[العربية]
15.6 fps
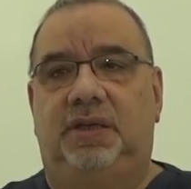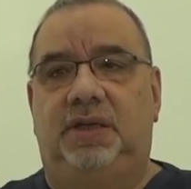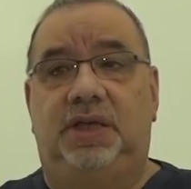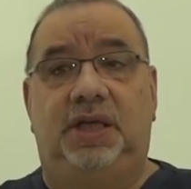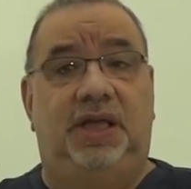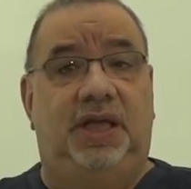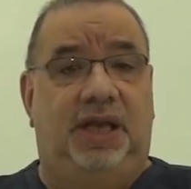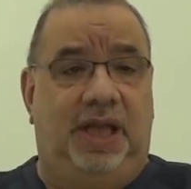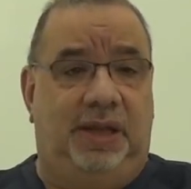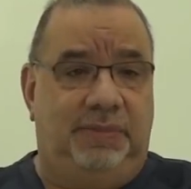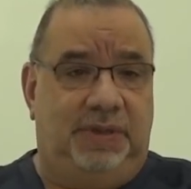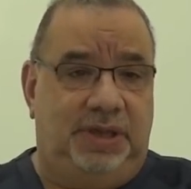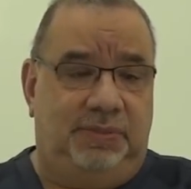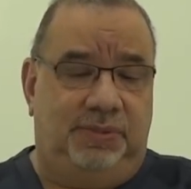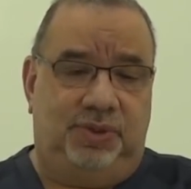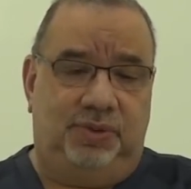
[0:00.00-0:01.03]
خلال
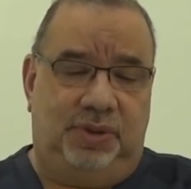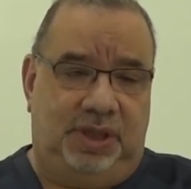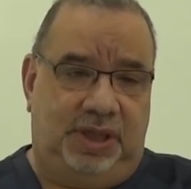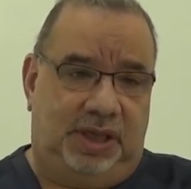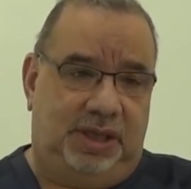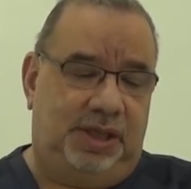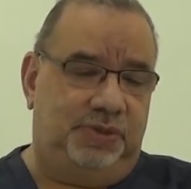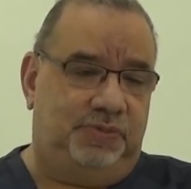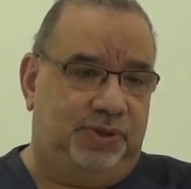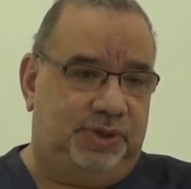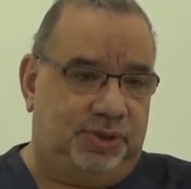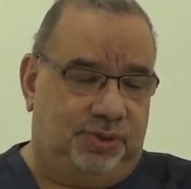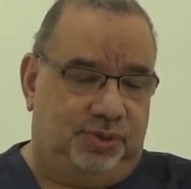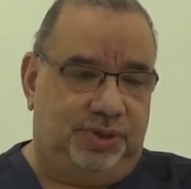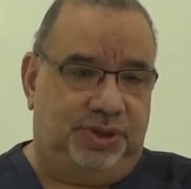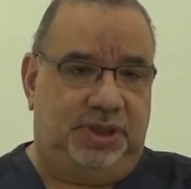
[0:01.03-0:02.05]
عملي بدول الخليج
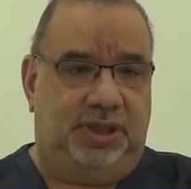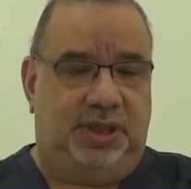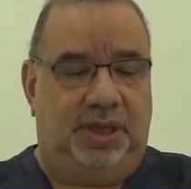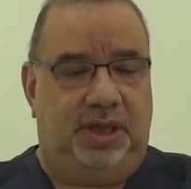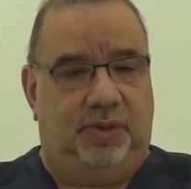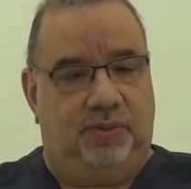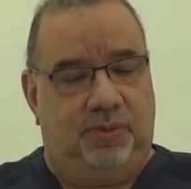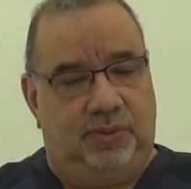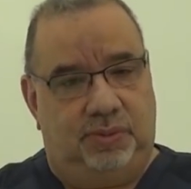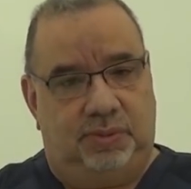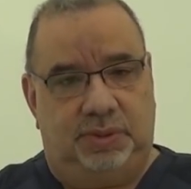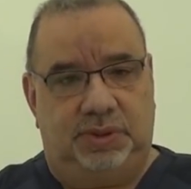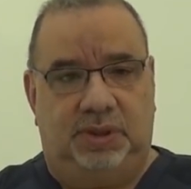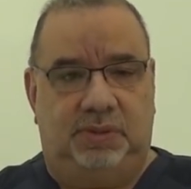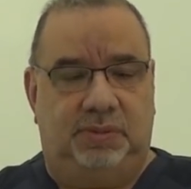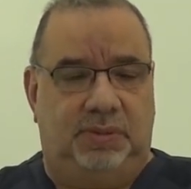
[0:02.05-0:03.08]
بالسعوديه او
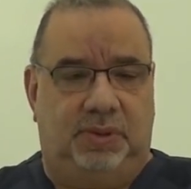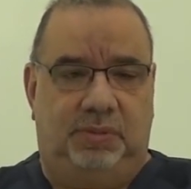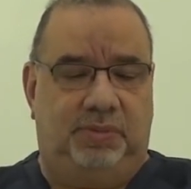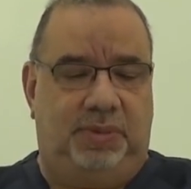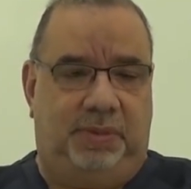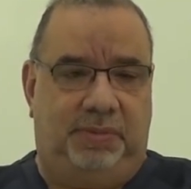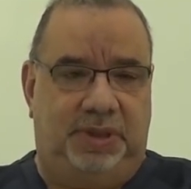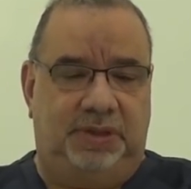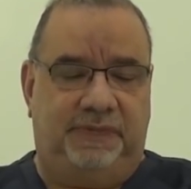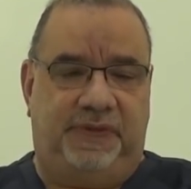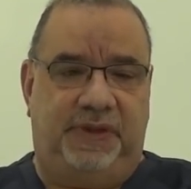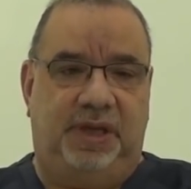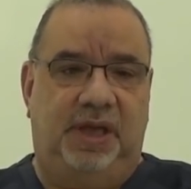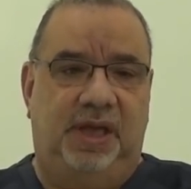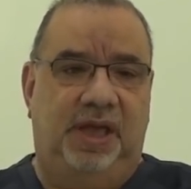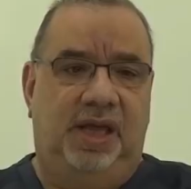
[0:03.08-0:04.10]
هون او ما عملت
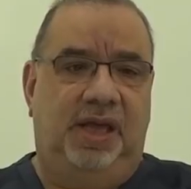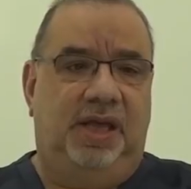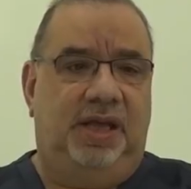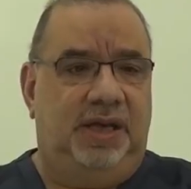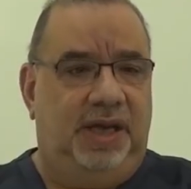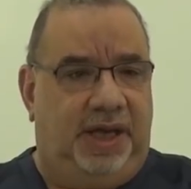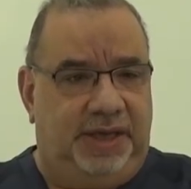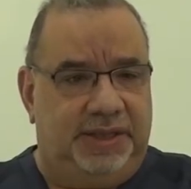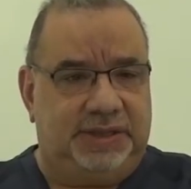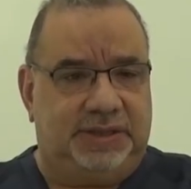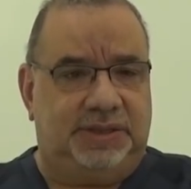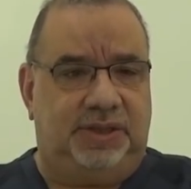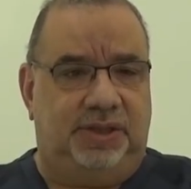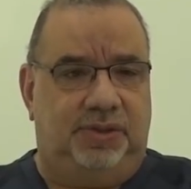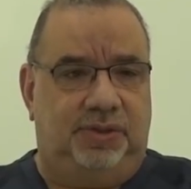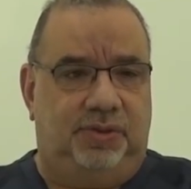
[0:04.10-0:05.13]
فيه
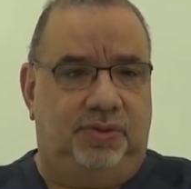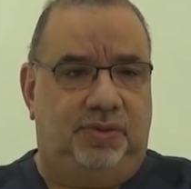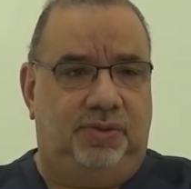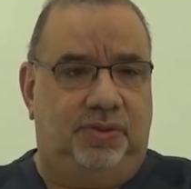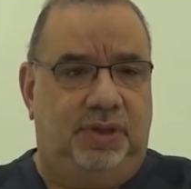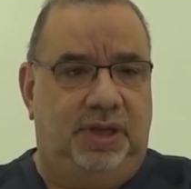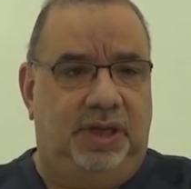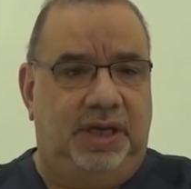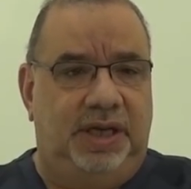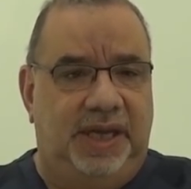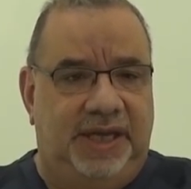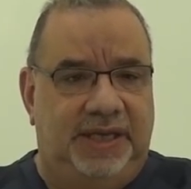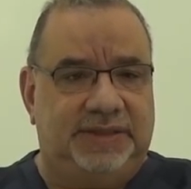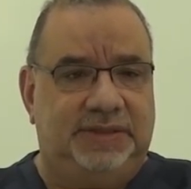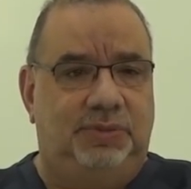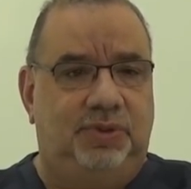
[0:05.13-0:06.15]
لاحظت انه
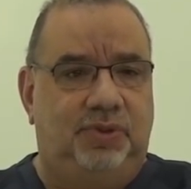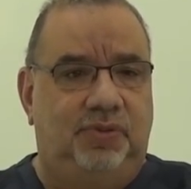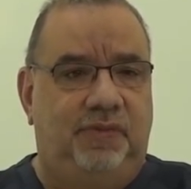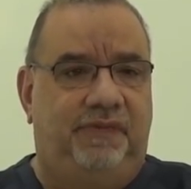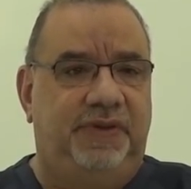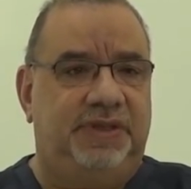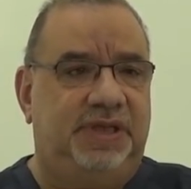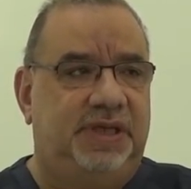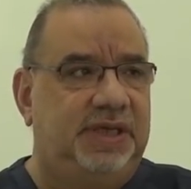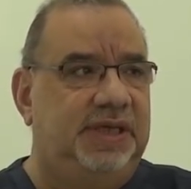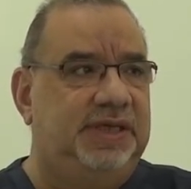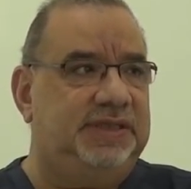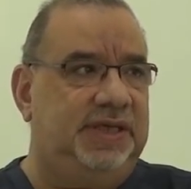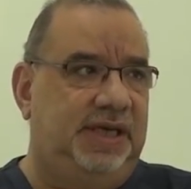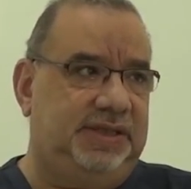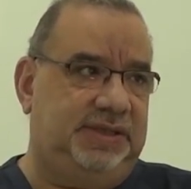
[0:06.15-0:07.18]
لازم يكون في
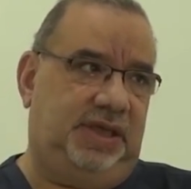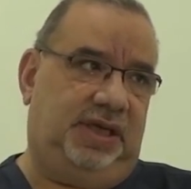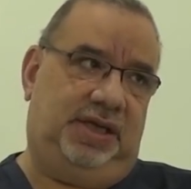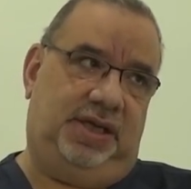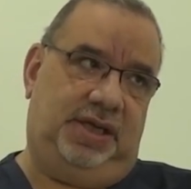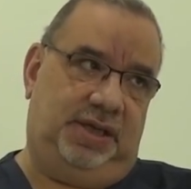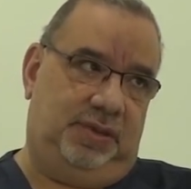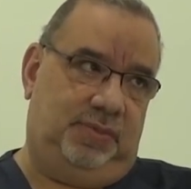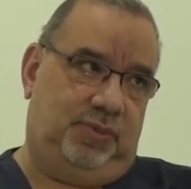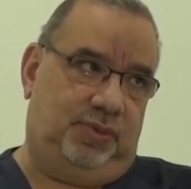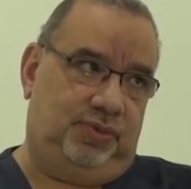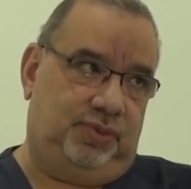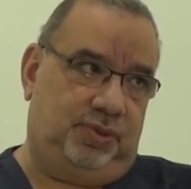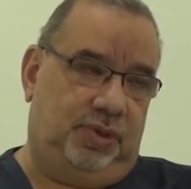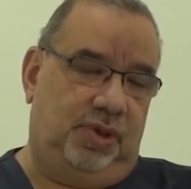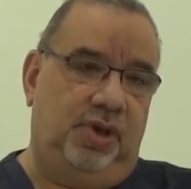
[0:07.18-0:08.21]
تركيز اكثر على هذا
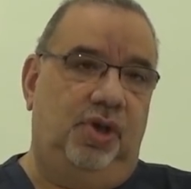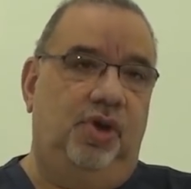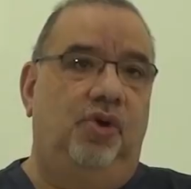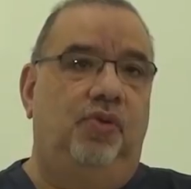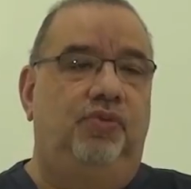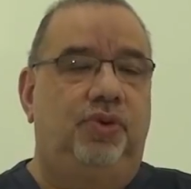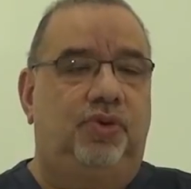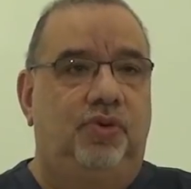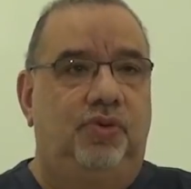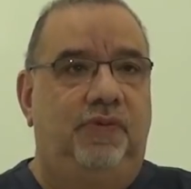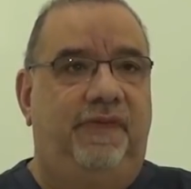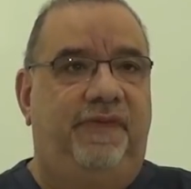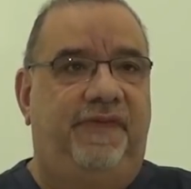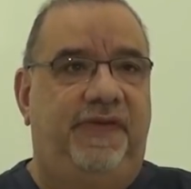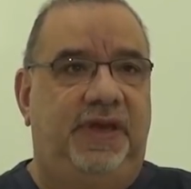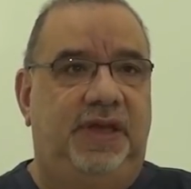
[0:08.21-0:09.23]
الموضوع ويكون
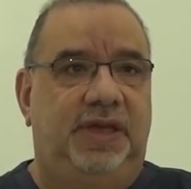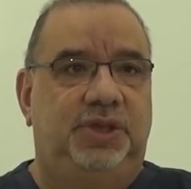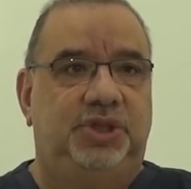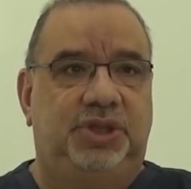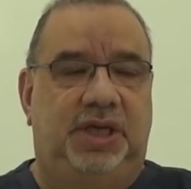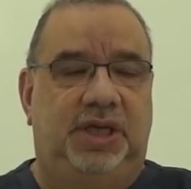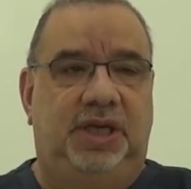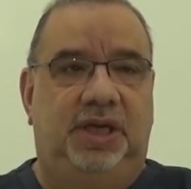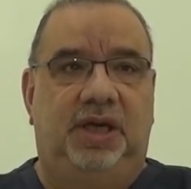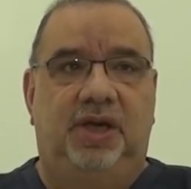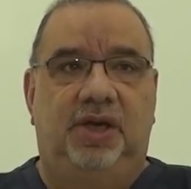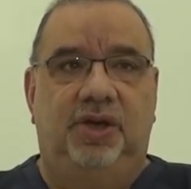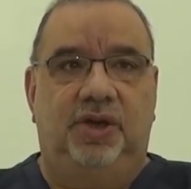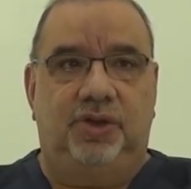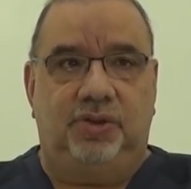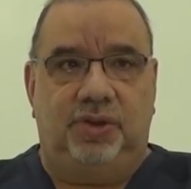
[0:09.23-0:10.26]
في شيء
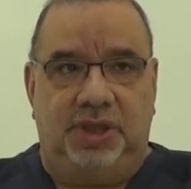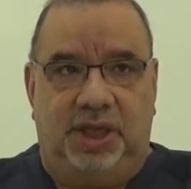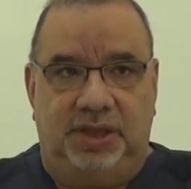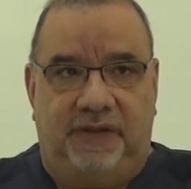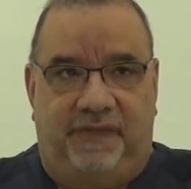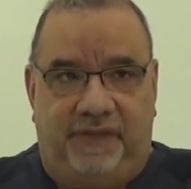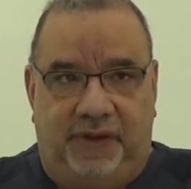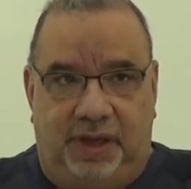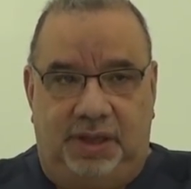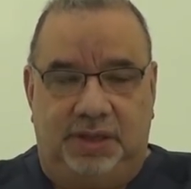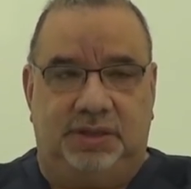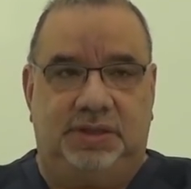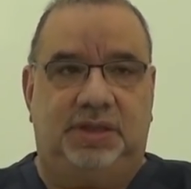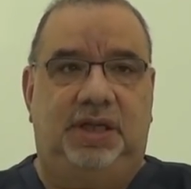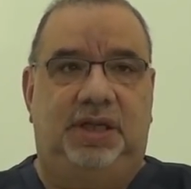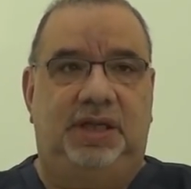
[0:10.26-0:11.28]
انه نحن فقط
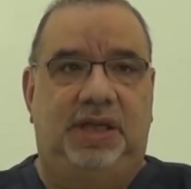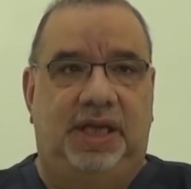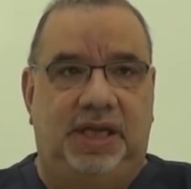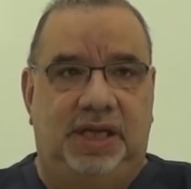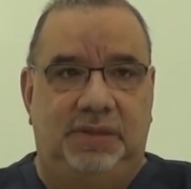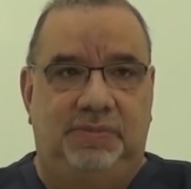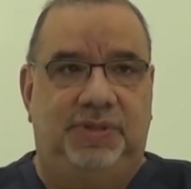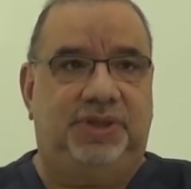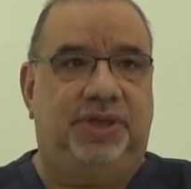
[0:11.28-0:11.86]
لخدمه